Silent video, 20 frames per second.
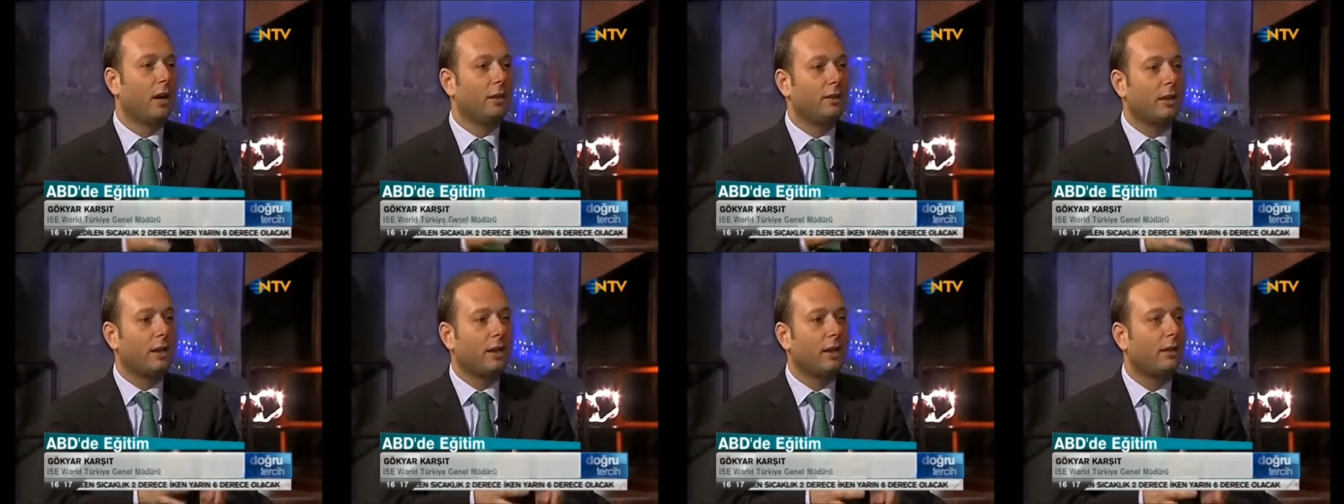
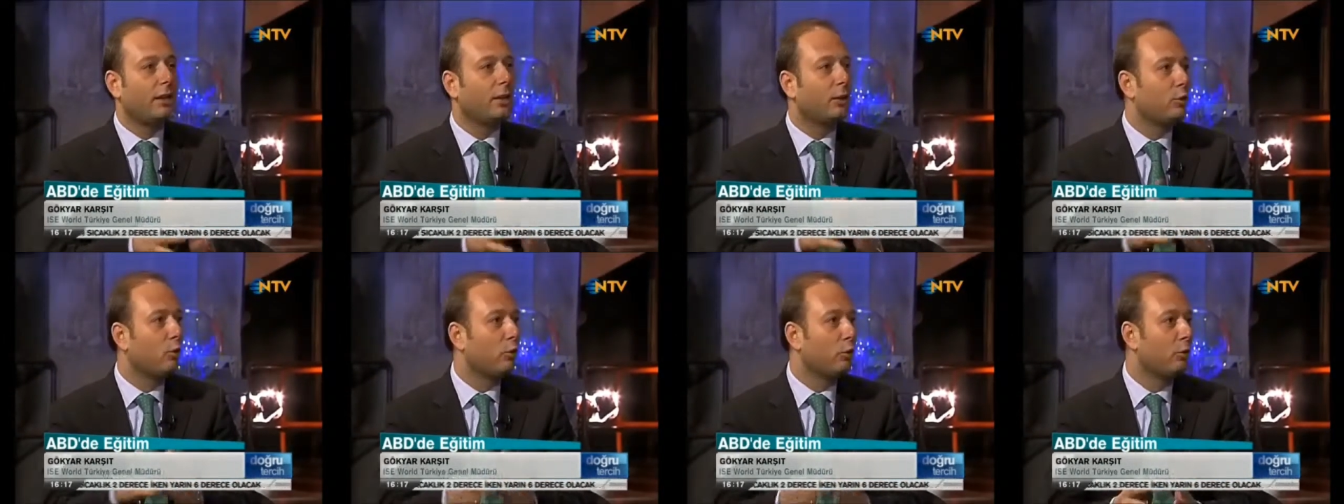anneler
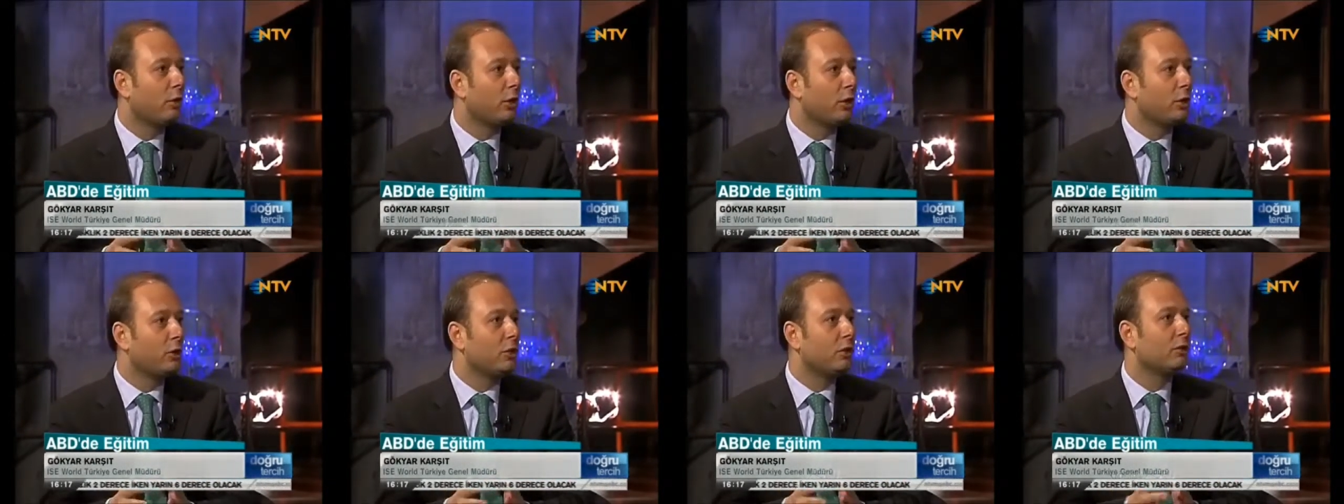kendi
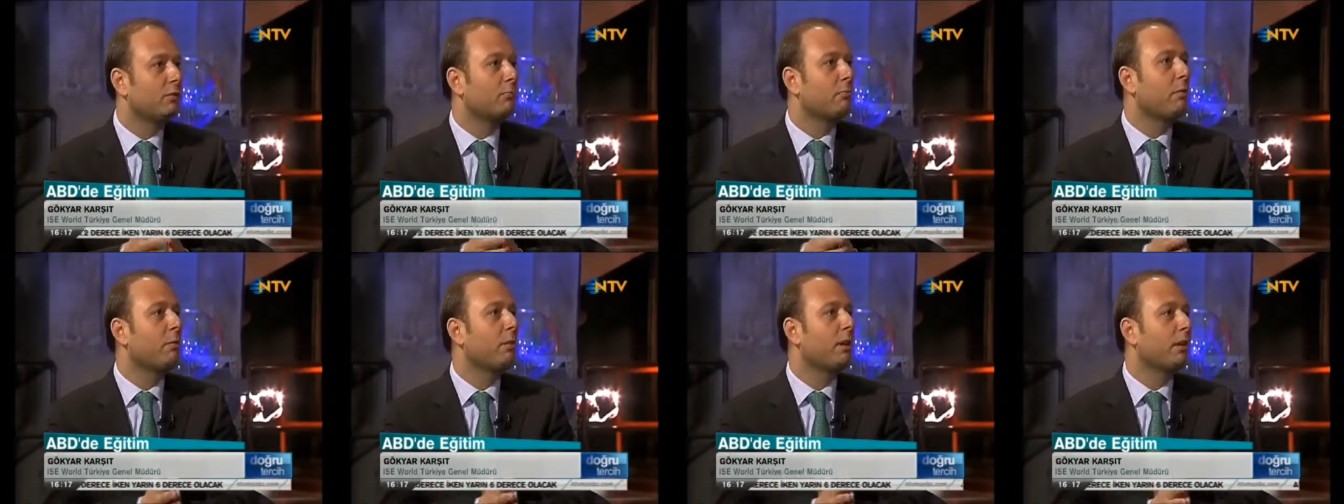oğulları
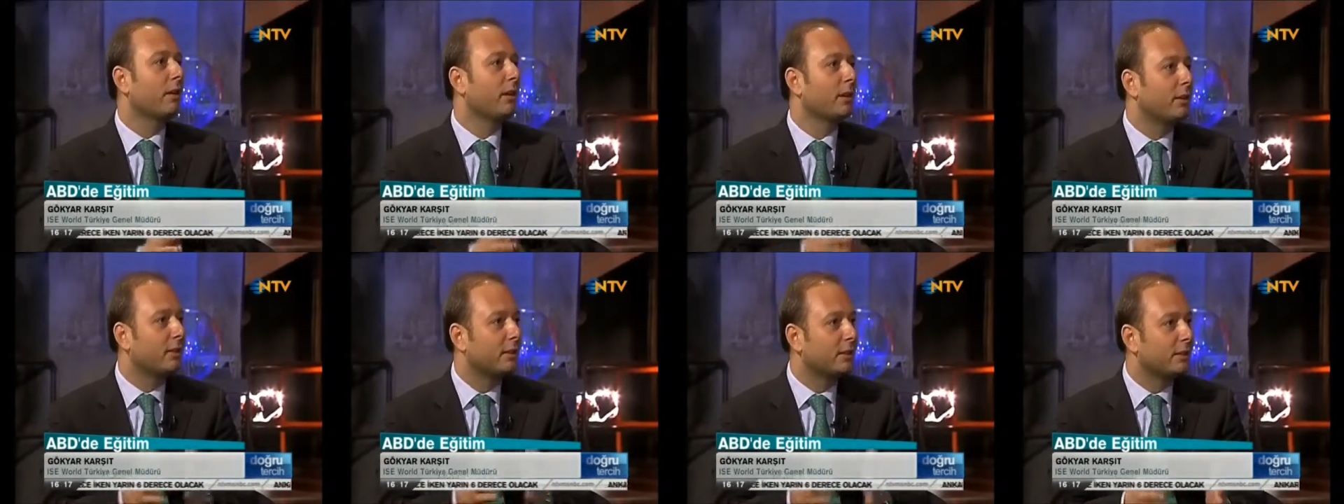için,
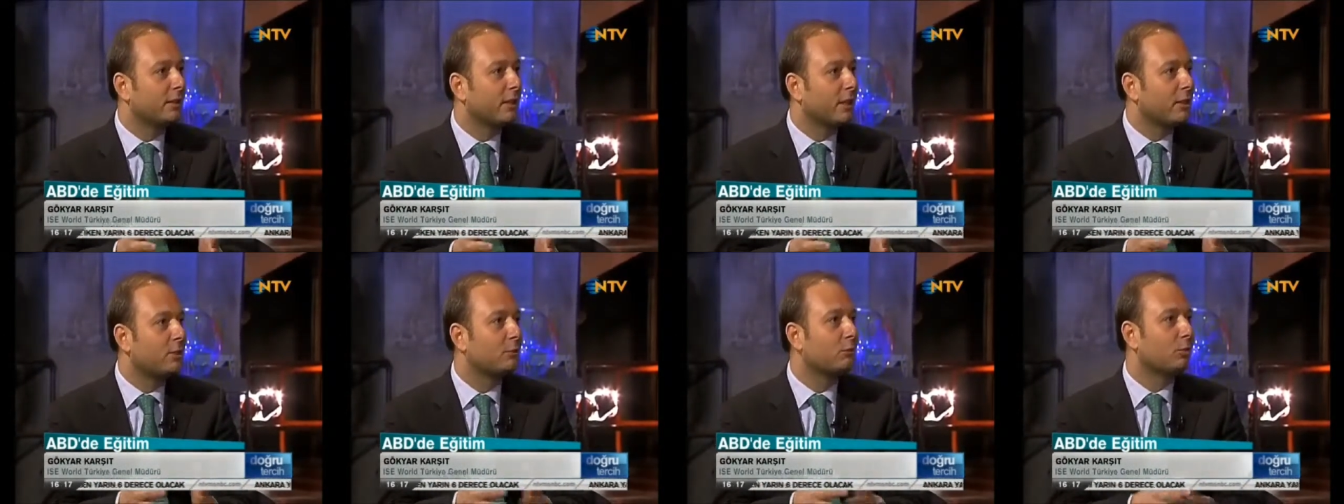babalar kendi
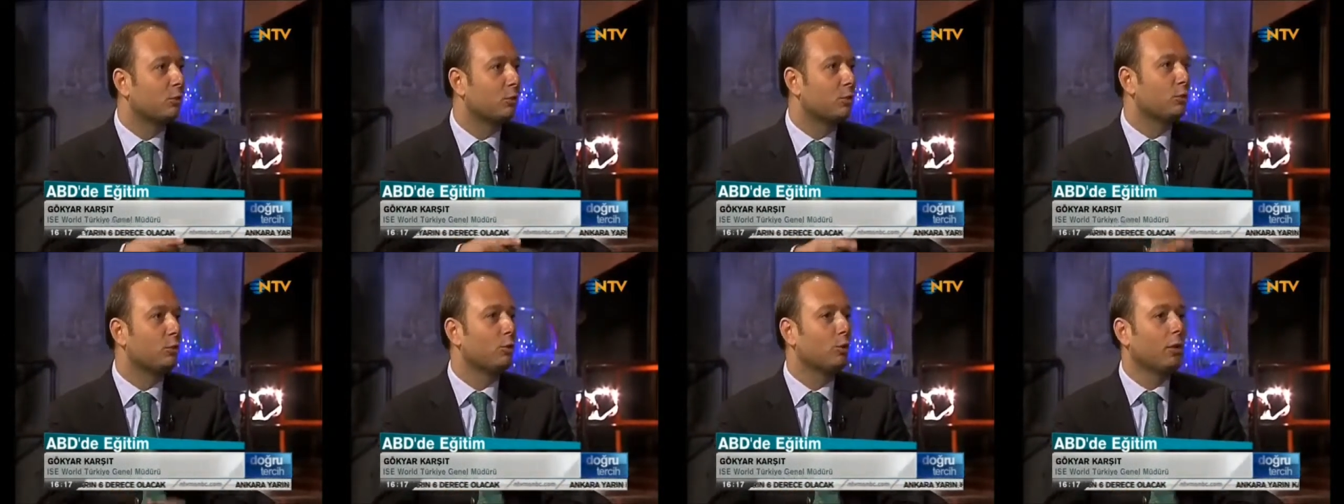kızları için
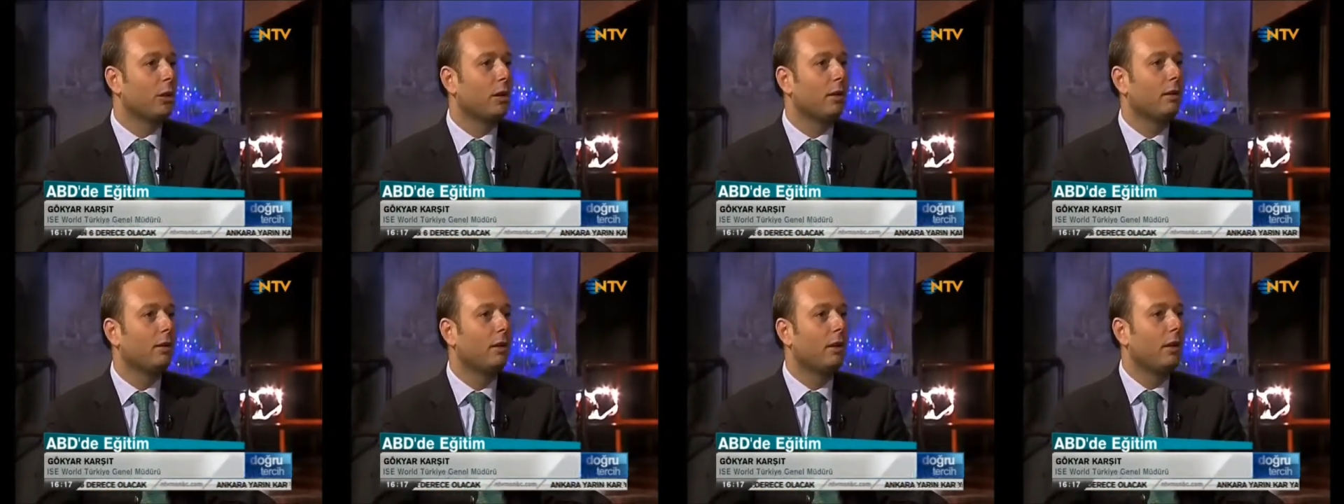bunu
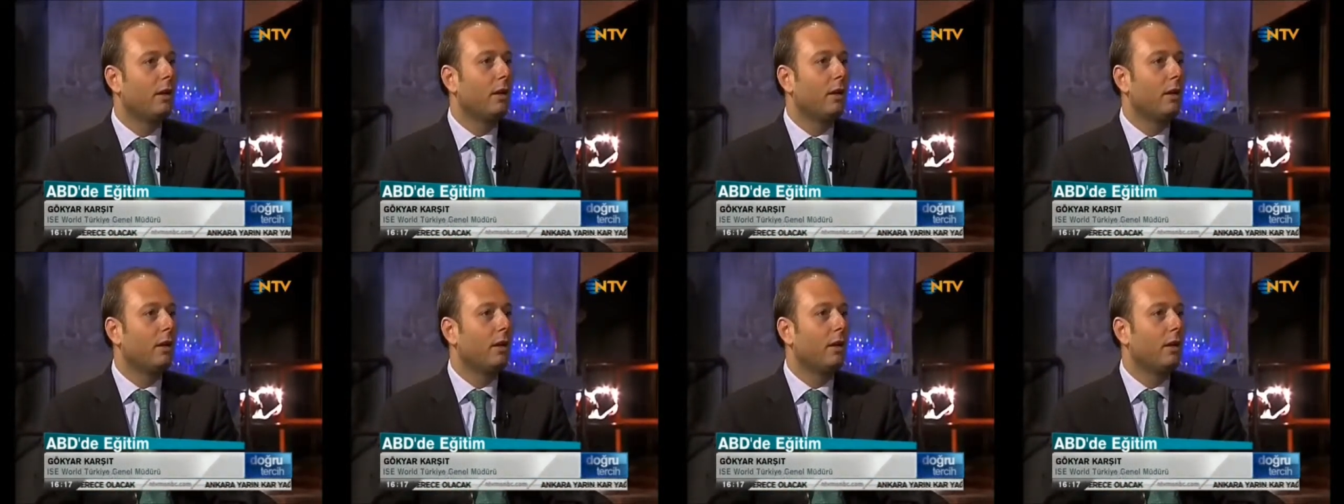düşünüyorlar.